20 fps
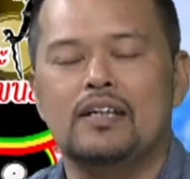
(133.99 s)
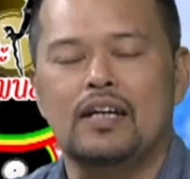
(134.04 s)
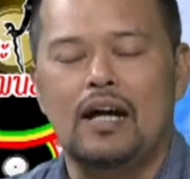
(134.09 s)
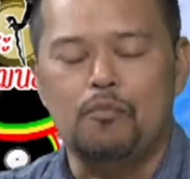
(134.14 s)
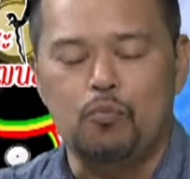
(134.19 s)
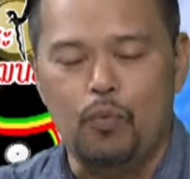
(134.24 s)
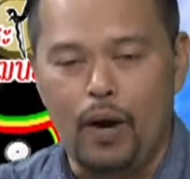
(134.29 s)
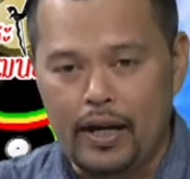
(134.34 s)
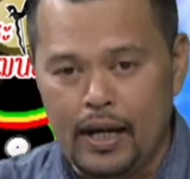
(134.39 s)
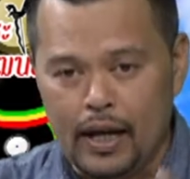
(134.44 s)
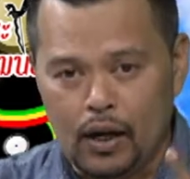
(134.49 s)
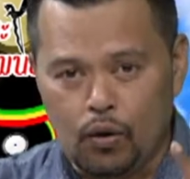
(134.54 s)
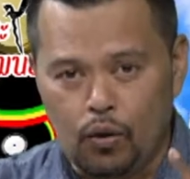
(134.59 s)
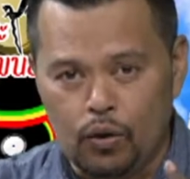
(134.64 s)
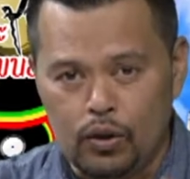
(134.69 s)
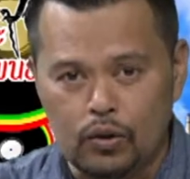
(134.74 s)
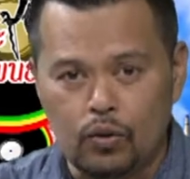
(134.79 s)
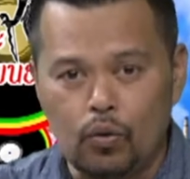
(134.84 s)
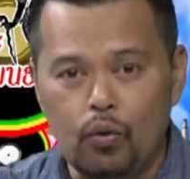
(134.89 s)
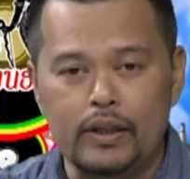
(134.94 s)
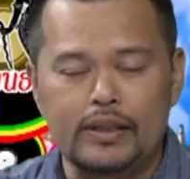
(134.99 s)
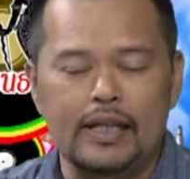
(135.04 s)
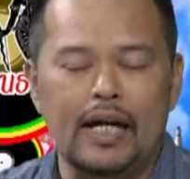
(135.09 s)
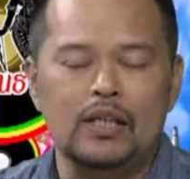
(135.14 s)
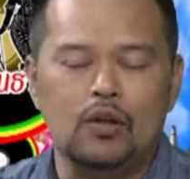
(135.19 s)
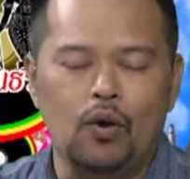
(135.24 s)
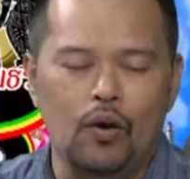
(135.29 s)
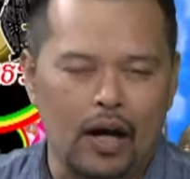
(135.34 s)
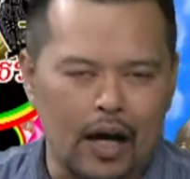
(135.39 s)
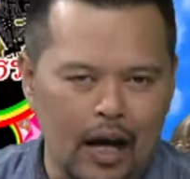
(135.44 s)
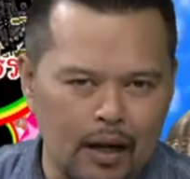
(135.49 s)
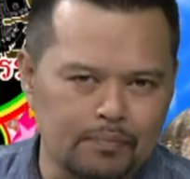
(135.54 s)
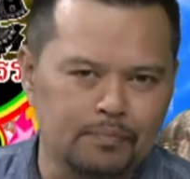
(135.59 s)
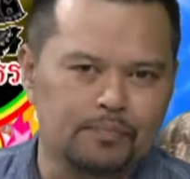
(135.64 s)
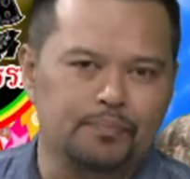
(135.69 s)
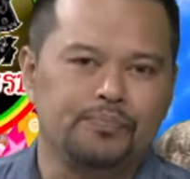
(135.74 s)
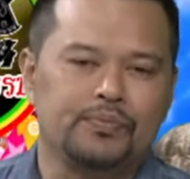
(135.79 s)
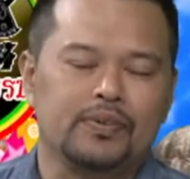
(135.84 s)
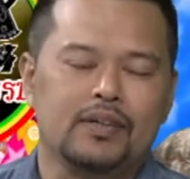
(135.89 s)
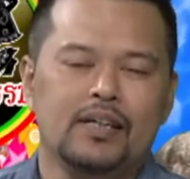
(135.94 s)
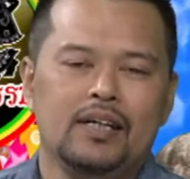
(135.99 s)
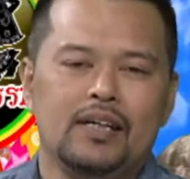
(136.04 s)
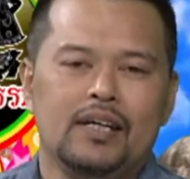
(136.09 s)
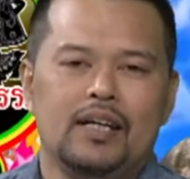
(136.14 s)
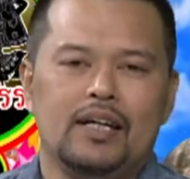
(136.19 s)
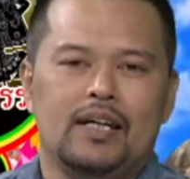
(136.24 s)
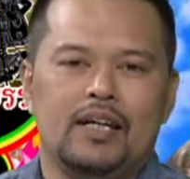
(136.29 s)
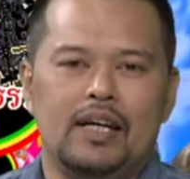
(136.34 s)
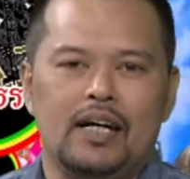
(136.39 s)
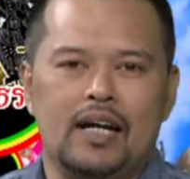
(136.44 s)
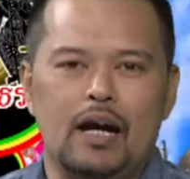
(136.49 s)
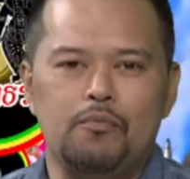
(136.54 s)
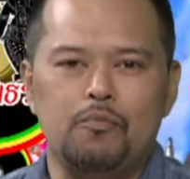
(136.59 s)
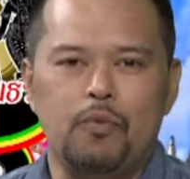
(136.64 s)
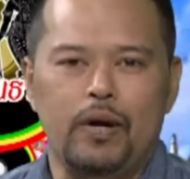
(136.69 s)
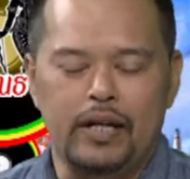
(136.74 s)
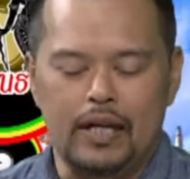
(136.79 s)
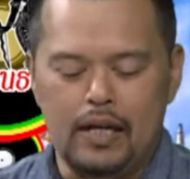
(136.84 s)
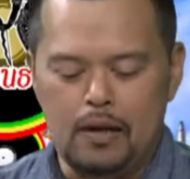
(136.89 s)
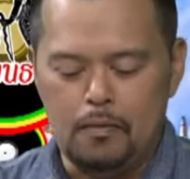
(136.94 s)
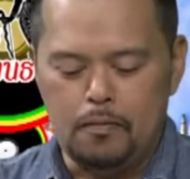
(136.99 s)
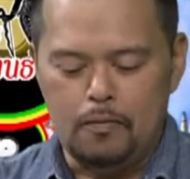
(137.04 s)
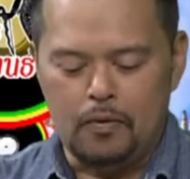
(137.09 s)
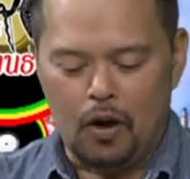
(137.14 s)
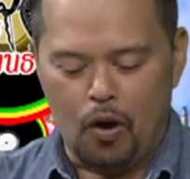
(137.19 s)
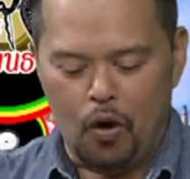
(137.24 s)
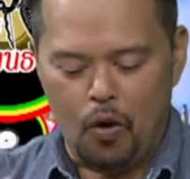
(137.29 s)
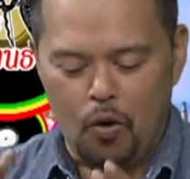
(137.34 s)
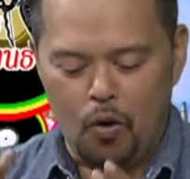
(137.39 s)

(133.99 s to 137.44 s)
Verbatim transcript: กับวันแห่งคนหัวใจทองคำนะครับวันนี้เรา